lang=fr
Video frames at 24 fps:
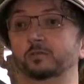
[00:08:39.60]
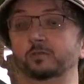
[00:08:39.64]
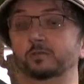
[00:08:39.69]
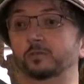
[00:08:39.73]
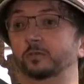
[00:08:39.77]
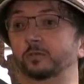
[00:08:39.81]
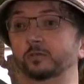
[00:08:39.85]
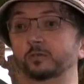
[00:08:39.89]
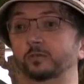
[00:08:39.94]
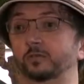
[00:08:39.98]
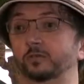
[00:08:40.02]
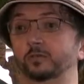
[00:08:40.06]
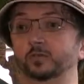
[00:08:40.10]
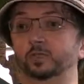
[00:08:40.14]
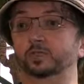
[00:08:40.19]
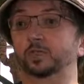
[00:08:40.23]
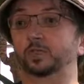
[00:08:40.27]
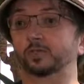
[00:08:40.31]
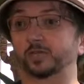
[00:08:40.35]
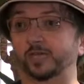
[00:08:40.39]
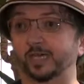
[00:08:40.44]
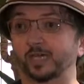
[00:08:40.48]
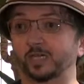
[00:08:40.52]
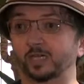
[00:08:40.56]
de,
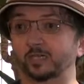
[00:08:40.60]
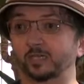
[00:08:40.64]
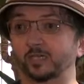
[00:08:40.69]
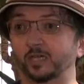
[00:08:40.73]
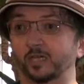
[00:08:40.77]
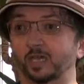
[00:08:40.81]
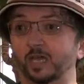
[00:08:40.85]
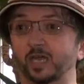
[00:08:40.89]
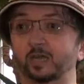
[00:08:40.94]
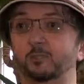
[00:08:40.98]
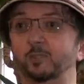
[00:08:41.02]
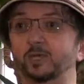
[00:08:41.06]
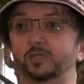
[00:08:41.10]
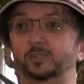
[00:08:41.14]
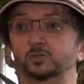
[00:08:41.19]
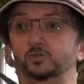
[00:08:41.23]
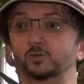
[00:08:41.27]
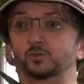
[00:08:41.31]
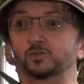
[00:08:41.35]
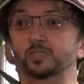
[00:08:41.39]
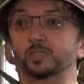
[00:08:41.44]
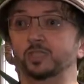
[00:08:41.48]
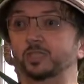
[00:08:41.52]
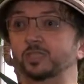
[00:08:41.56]
Shanghai,
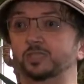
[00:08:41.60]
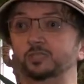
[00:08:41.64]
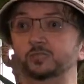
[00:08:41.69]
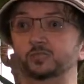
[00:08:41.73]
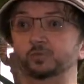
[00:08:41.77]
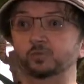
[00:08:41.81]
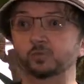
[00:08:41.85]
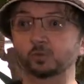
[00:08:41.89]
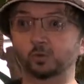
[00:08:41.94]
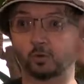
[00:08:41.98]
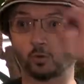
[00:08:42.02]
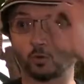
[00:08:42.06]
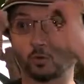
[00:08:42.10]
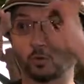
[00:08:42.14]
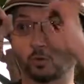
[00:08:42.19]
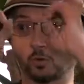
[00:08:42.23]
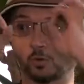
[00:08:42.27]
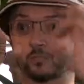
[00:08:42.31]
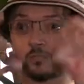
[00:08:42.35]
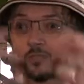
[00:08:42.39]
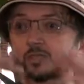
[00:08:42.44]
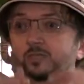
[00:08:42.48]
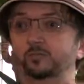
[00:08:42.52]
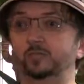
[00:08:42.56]
abasourdis, les yeux ronds
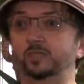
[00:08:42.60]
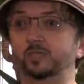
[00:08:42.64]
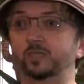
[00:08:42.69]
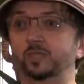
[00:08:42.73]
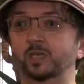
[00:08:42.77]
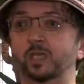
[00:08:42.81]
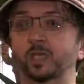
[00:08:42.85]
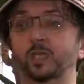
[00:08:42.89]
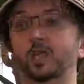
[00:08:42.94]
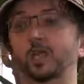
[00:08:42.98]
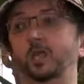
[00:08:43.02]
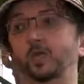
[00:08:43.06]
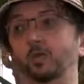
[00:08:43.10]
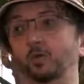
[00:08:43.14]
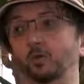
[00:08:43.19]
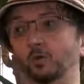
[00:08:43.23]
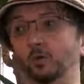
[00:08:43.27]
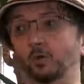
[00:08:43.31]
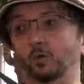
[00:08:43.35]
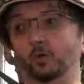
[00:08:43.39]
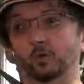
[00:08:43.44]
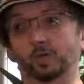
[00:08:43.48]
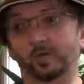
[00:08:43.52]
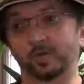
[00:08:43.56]
comme des billes,
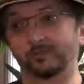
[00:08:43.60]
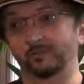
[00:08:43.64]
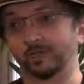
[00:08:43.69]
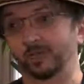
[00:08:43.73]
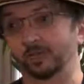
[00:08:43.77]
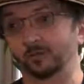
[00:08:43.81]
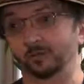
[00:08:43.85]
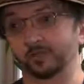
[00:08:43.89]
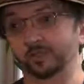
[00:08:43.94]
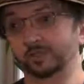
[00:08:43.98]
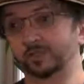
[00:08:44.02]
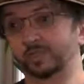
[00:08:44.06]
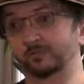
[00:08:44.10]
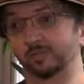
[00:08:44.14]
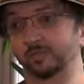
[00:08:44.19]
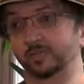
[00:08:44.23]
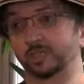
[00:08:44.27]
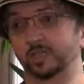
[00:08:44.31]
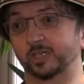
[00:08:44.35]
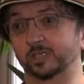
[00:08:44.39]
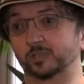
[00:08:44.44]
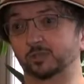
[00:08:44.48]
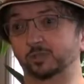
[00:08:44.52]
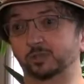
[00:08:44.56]
eux avec le
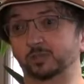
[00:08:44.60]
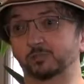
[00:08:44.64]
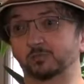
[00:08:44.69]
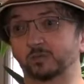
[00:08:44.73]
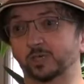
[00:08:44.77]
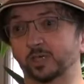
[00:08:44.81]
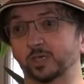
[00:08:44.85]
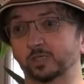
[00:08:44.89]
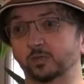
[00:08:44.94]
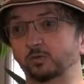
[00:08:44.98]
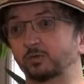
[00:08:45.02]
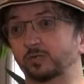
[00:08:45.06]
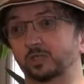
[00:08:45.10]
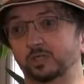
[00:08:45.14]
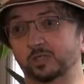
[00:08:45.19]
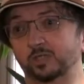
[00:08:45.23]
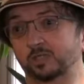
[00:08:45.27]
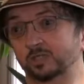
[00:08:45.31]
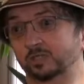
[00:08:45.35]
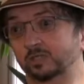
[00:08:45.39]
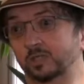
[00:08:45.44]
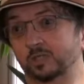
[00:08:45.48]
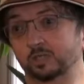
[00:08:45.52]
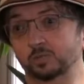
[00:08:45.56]
désavantage de devoir
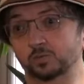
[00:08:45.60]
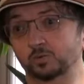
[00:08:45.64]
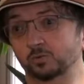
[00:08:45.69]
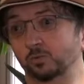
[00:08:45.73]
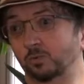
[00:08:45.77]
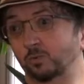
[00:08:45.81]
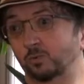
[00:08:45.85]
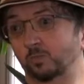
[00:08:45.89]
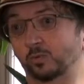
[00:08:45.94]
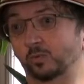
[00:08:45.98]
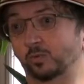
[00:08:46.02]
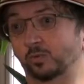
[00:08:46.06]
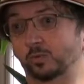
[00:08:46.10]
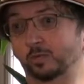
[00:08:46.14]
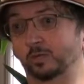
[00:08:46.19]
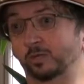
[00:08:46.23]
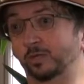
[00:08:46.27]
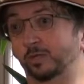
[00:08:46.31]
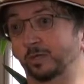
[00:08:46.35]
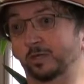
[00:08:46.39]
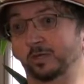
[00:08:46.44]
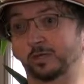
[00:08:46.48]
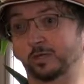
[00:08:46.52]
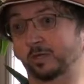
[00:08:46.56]
lutter chaque jour pour
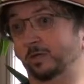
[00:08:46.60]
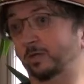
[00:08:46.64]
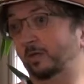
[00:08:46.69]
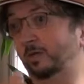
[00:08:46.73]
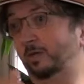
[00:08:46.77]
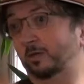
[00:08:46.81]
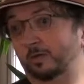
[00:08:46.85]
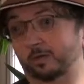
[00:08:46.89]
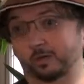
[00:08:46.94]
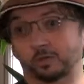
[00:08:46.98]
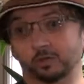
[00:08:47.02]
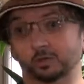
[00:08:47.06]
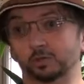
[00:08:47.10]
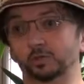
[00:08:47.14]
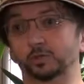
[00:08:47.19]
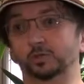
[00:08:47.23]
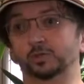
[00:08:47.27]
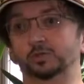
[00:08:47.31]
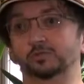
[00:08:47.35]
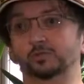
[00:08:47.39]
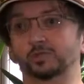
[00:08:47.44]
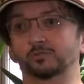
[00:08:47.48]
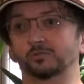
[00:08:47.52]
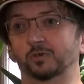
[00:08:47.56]
le
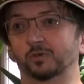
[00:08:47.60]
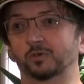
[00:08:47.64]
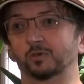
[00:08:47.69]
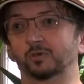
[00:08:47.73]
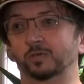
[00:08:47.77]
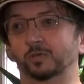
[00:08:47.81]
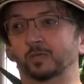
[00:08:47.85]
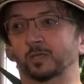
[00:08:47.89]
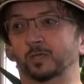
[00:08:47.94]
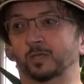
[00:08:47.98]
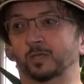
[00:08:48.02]
jour suivant.